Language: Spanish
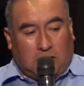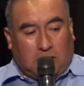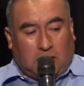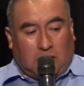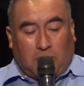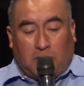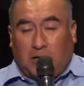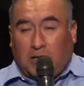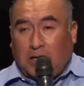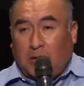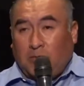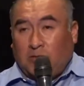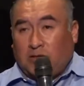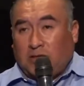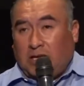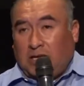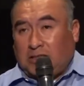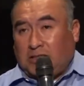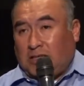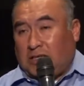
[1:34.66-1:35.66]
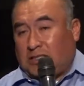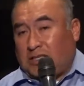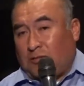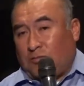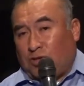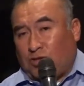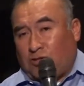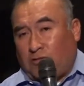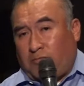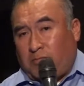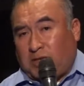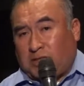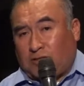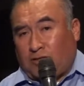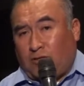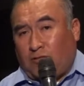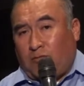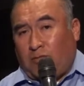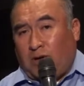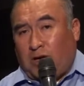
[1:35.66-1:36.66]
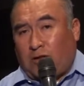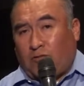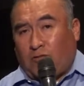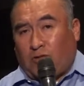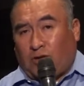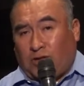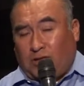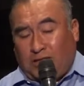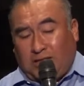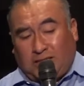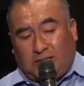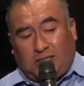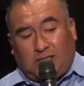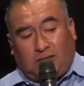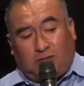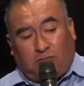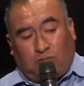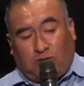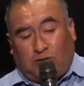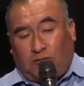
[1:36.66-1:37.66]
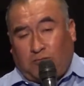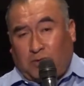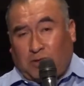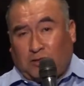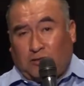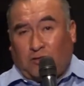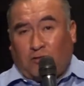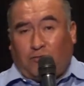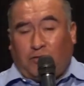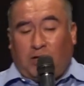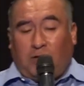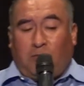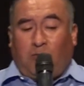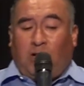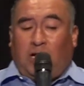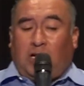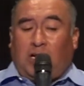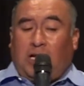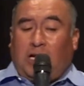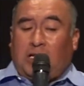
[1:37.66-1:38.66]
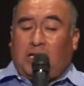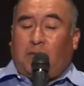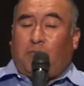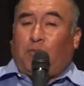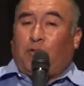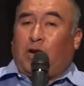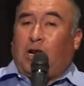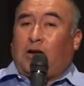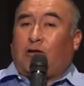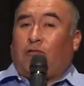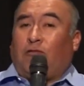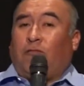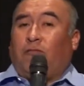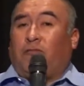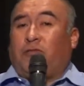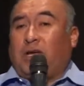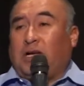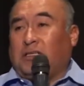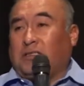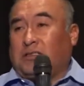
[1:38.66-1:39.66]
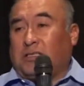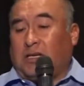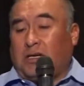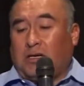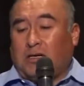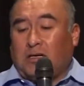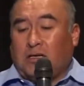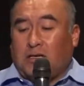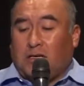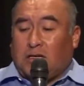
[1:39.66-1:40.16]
también le damos gracias a nuestro pastor Omar Cortés, nuestro pastor Filimón Anaya, por la confianza